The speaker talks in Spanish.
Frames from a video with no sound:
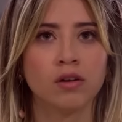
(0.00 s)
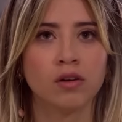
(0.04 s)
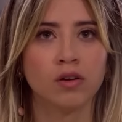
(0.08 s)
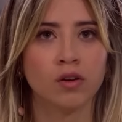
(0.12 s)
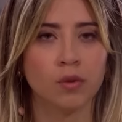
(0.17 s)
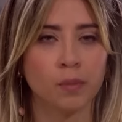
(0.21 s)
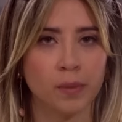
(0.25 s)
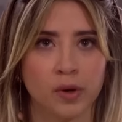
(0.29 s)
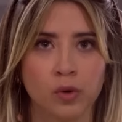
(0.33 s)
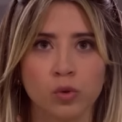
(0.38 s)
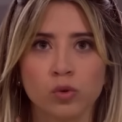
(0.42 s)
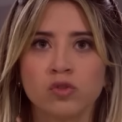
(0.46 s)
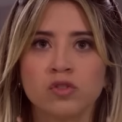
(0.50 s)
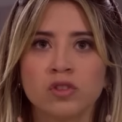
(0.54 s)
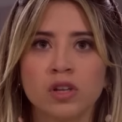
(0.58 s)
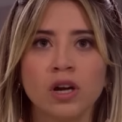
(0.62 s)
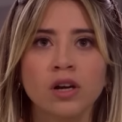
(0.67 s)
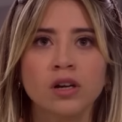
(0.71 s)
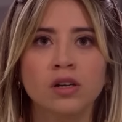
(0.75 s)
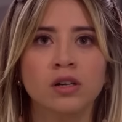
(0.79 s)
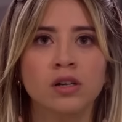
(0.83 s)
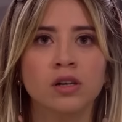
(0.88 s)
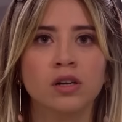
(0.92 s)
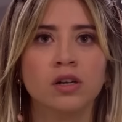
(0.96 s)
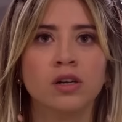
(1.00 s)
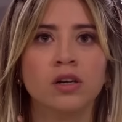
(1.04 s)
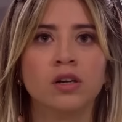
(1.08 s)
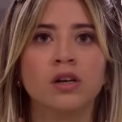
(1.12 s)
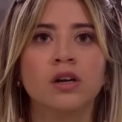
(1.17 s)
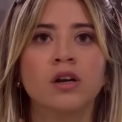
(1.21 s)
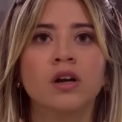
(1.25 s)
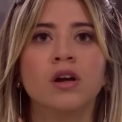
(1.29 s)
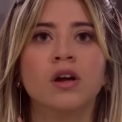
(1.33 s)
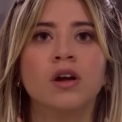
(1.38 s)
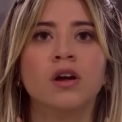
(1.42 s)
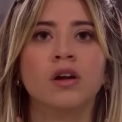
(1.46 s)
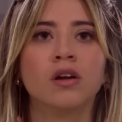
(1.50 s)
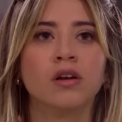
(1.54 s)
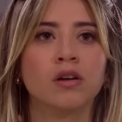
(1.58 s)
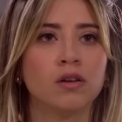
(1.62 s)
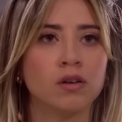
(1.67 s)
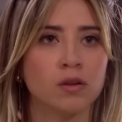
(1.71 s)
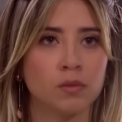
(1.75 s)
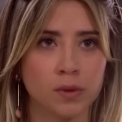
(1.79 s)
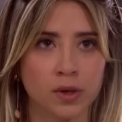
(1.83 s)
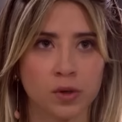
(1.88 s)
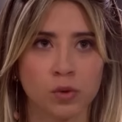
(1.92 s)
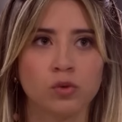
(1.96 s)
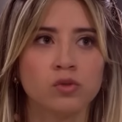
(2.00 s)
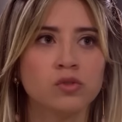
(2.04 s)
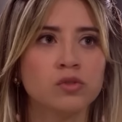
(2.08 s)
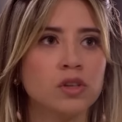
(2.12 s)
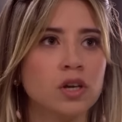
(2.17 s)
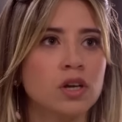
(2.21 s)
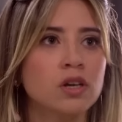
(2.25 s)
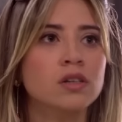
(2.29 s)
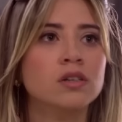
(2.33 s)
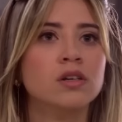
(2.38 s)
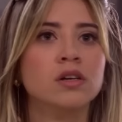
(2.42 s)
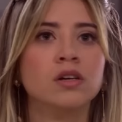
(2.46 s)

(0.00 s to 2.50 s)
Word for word: No me gusta. No me gusta.